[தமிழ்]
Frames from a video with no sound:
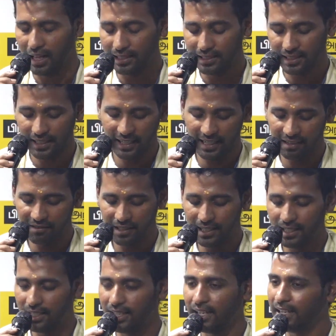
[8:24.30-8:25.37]
அன்றைய
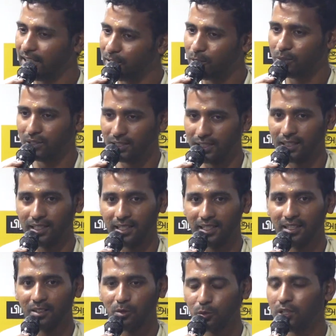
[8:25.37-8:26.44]
கீவழியிலே இன்னொன்று அந்த
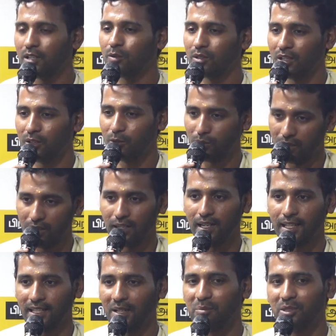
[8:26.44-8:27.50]
குண்ணாங்குண்ணாங்கூர்
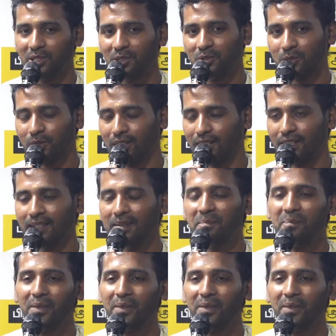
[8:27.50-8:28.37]
கதையை பற்றியும் சொன்னார்